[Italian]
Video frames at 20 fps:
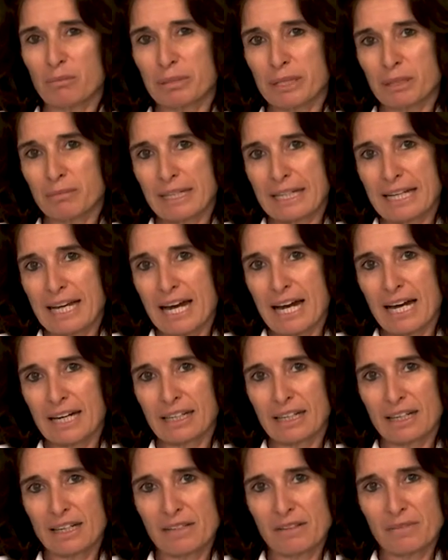prima
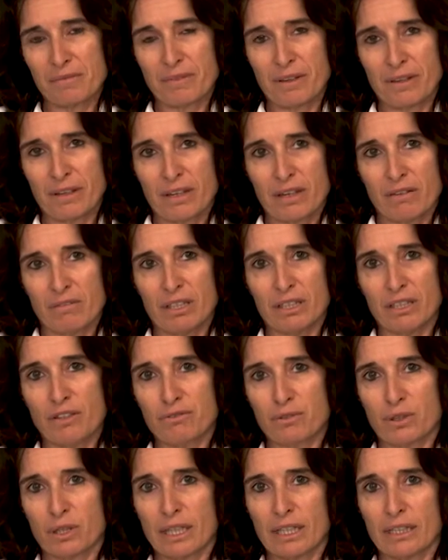gara venne
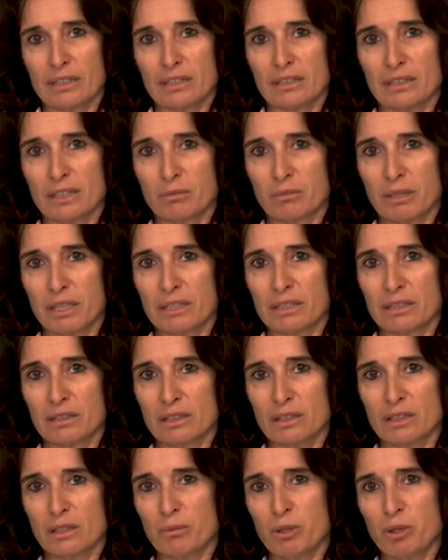fuori la
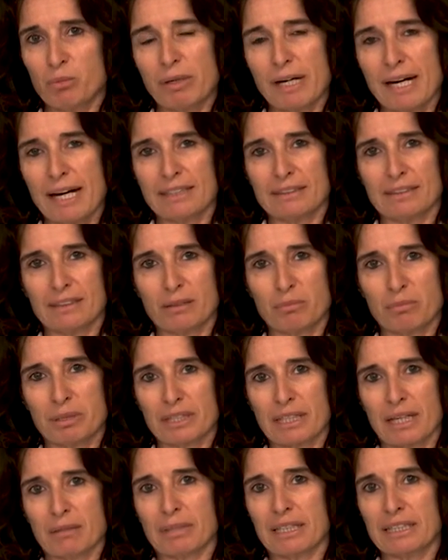determinazione di mio padre,
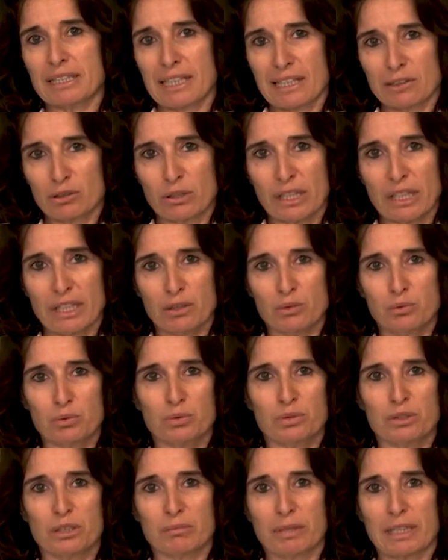perché malgrado le
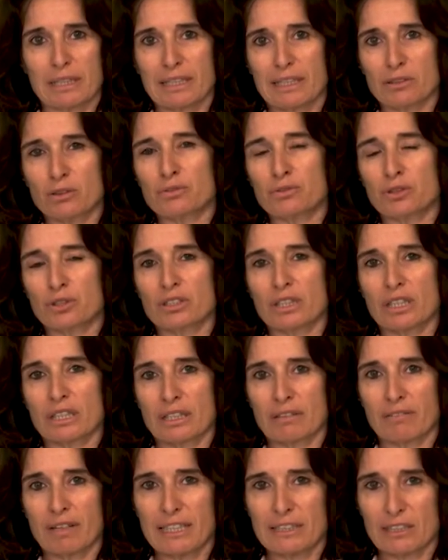cadute, malgrado fosse
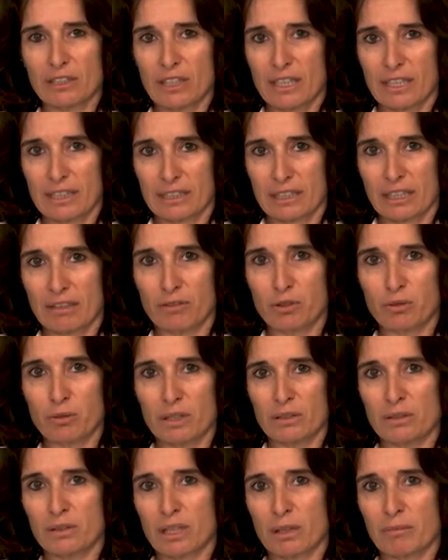arrivato all'arrivo,
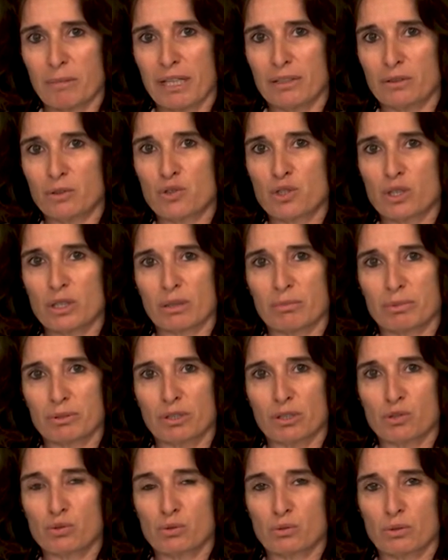quando oramai non c'era più
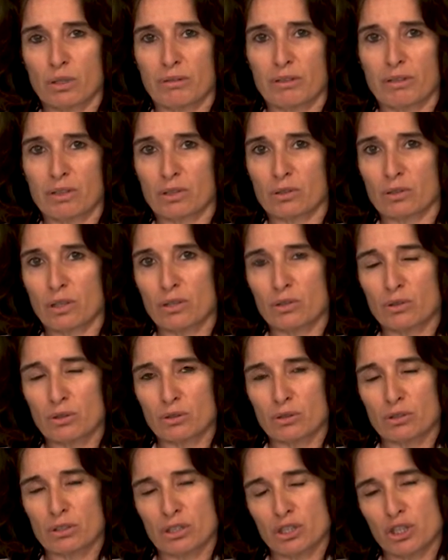nessuno, avevano tolto
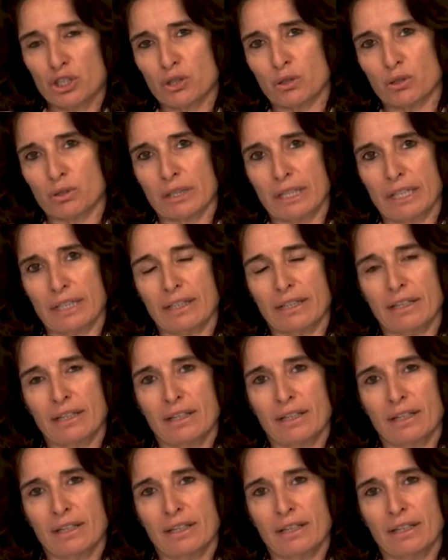lo striscione,